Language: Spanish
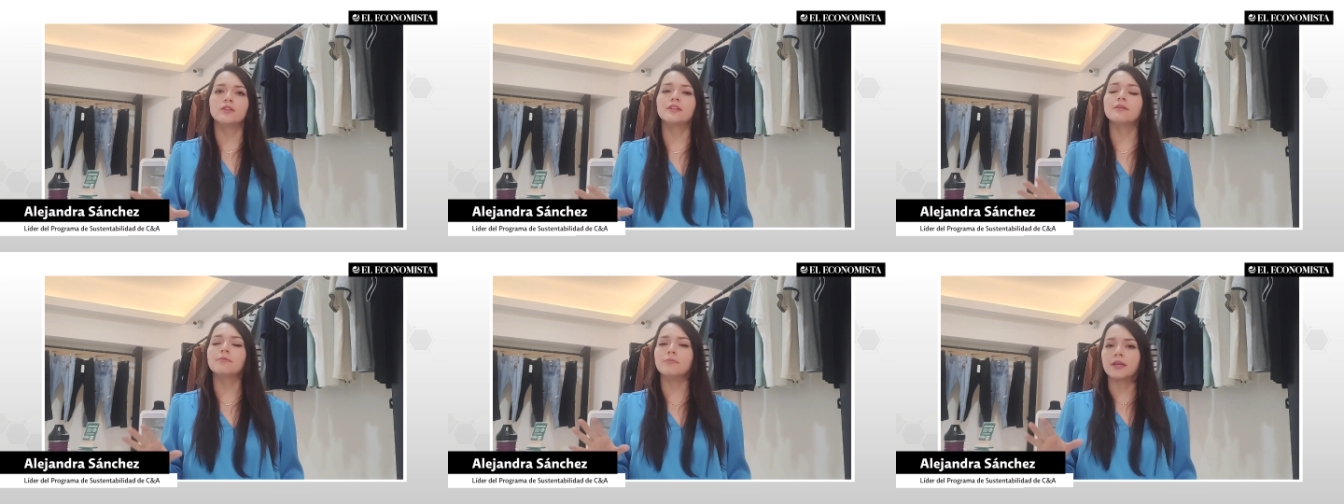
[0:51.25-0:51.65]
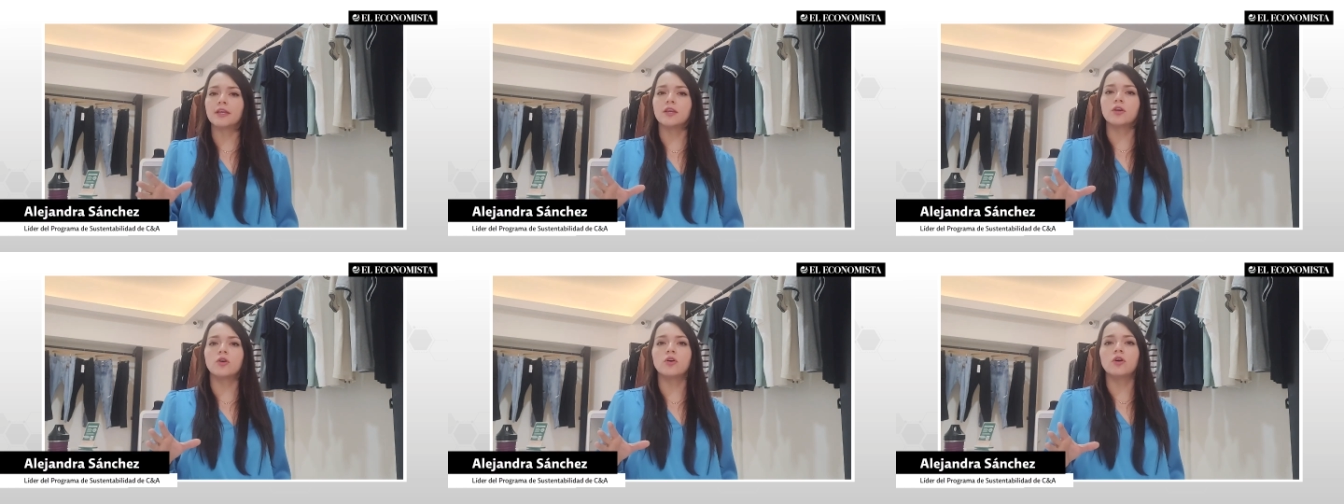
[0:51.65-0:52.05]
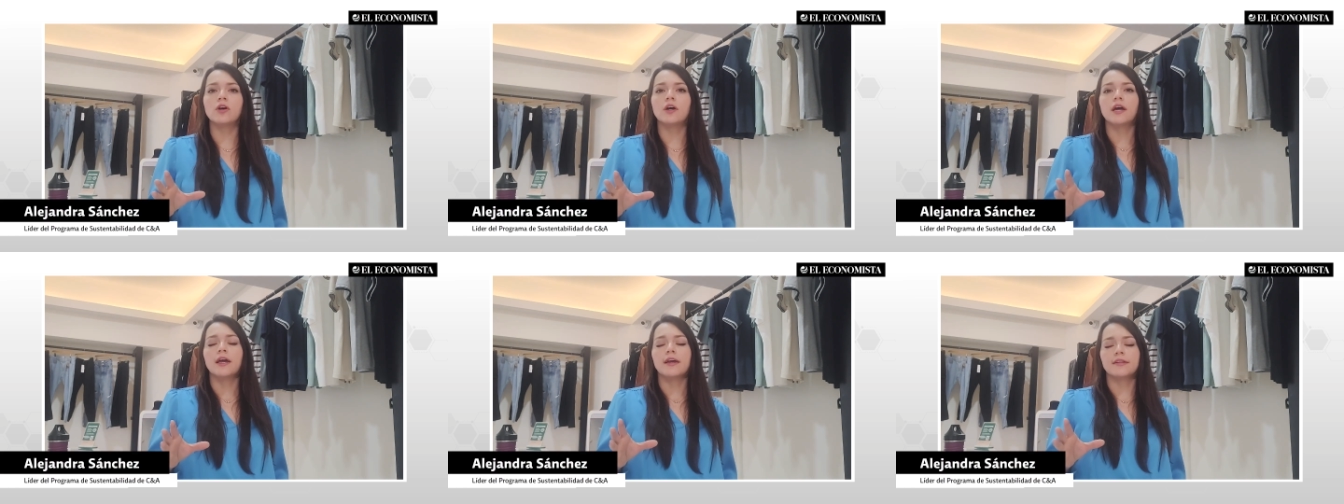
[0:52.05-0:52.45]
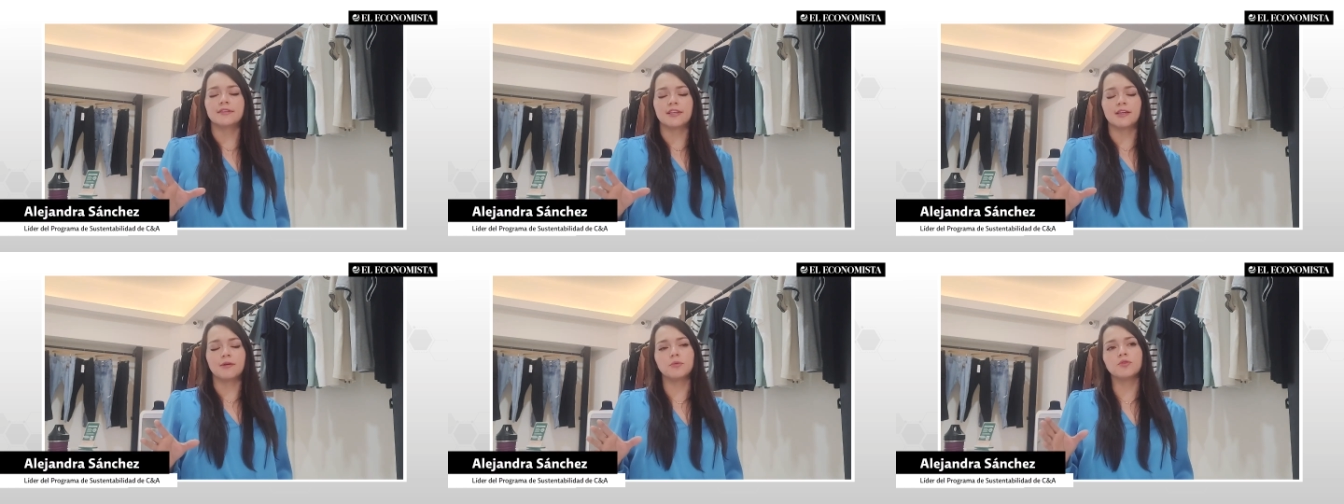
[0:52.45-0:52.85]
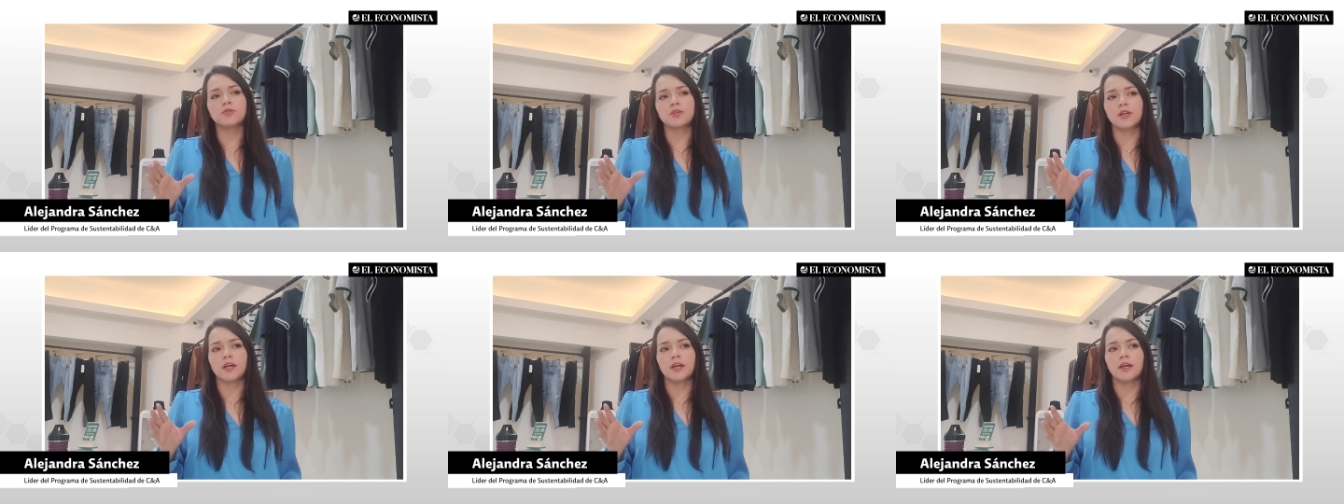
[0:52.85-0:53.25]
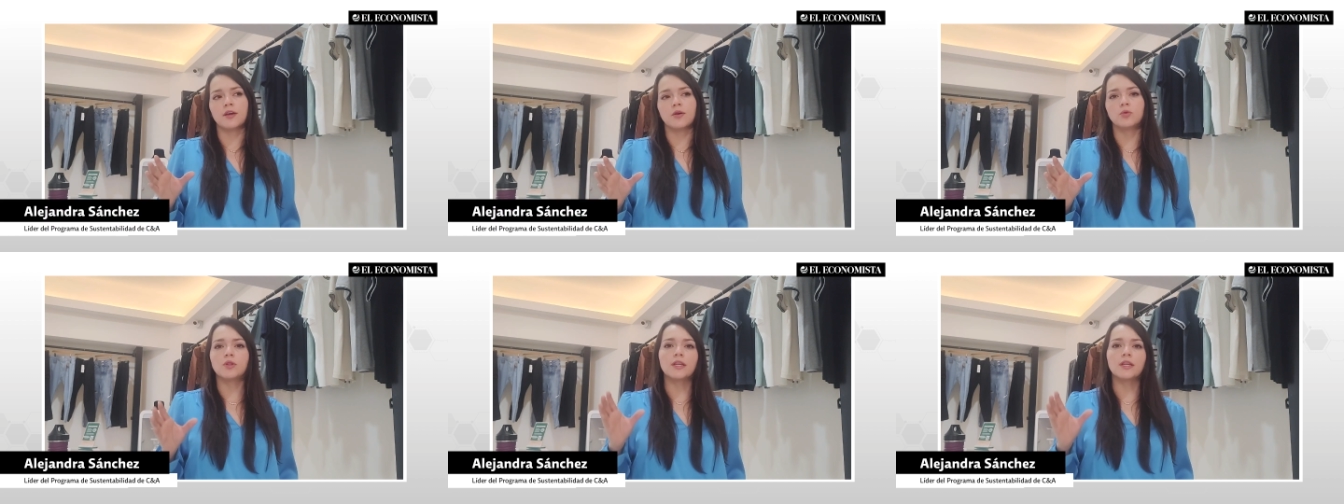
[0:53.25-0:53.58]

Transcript: Entonces en México estamos eh,